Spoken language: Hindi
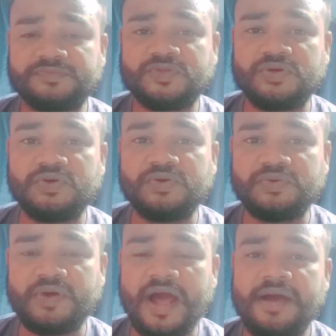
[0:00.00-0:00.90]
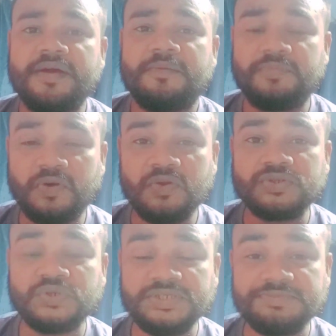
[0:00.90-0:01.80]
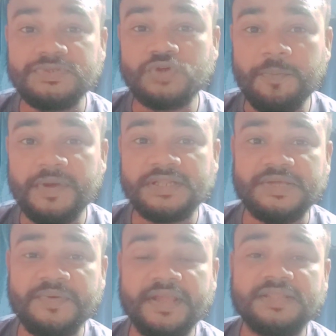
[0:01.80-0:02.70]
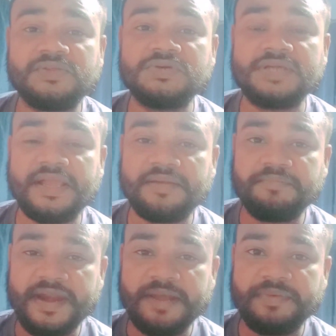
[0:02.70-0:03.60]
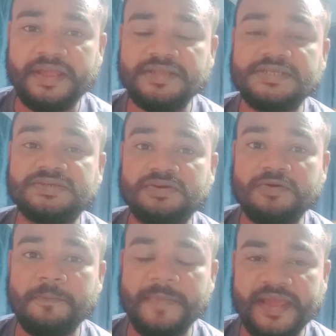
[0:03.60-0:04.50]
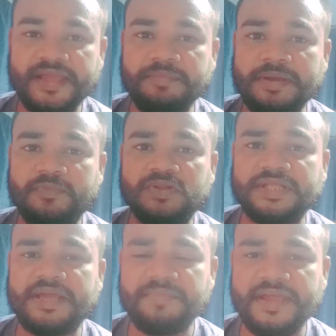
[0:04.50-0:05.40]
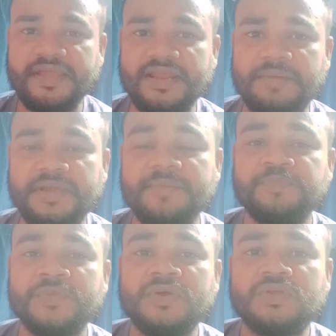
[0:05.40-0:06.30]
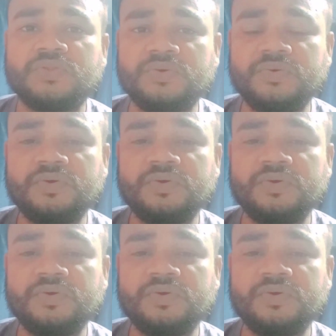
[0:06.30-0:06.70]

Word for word: तो बहुत लोग जो इसमें जॉब करते होंगे तो एक मैडम है जिसको मैगी मैम बोलते हैं मैगी नाम है तो